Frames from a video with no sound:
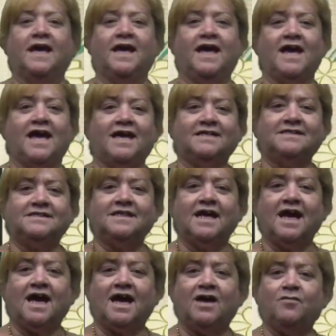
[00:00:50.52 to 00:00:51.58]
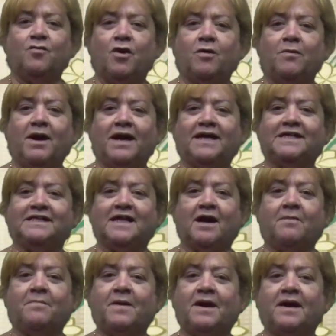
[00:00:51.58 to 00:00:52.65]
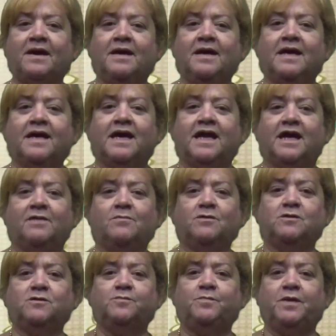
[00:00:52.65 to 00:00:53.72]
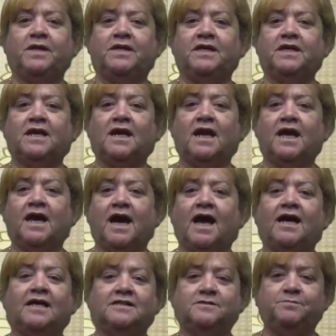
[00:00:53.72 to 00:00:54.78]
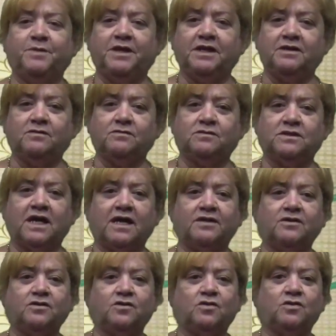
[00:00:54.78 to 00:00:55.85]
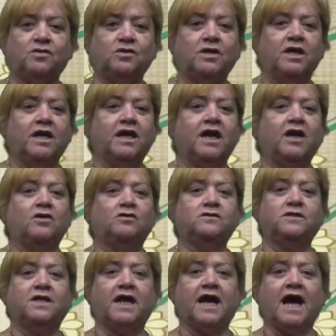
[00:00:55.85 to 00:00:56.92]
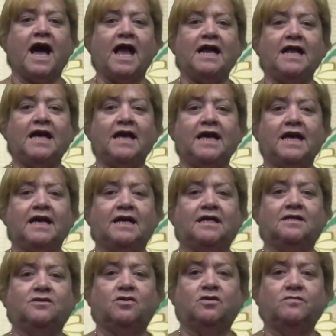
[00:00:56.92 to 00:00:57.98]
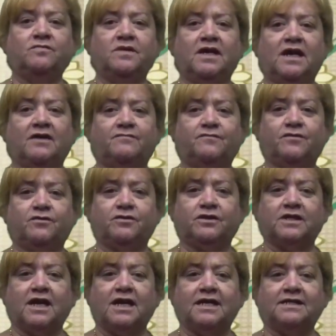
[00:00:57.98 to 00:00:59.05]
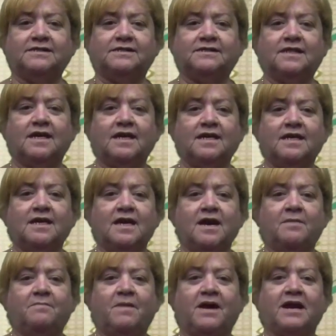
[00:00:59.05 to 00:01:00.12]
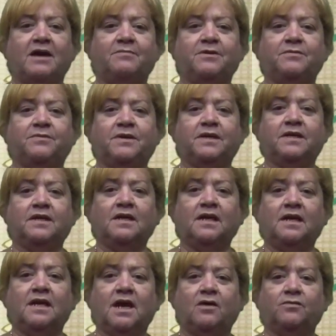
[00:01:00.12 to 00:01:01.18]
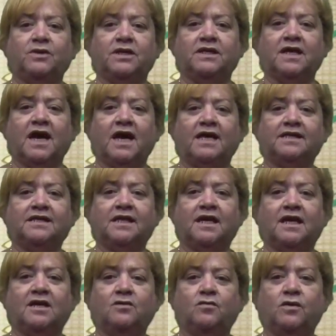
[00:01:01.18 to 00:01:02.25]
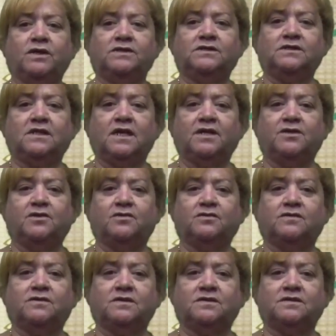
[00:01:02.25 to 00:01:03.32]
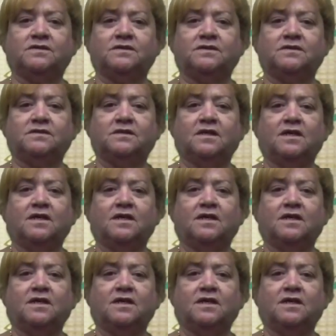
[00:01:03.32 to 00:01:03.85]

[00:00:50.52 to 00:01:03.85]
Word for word: En esta nueva etapa queremos pedirle al Espíritu Santo que nos regale el don de la fortaleza para vivir la unidad en nuestra diócesis.